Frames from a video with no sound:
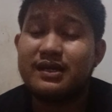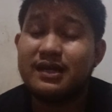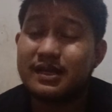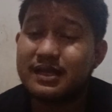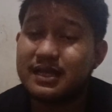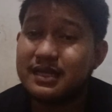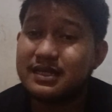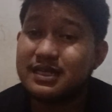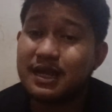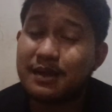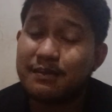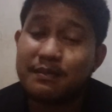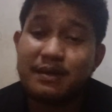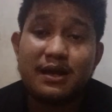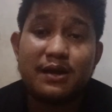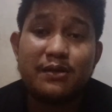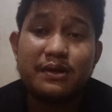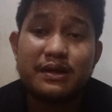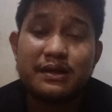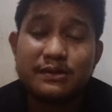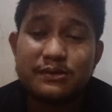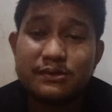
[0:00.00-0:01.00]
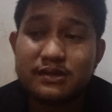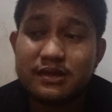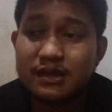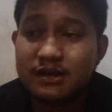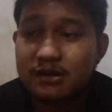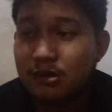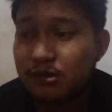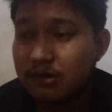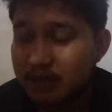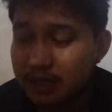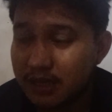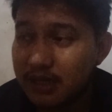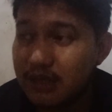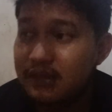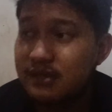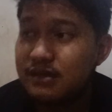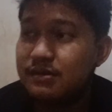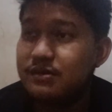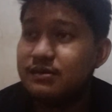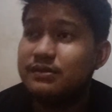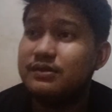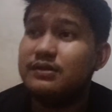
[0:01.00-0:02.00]
kerjasama lawan aku jar oke okay,
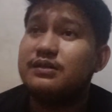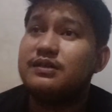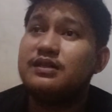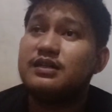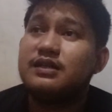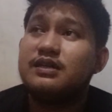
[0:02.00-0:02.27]
jarku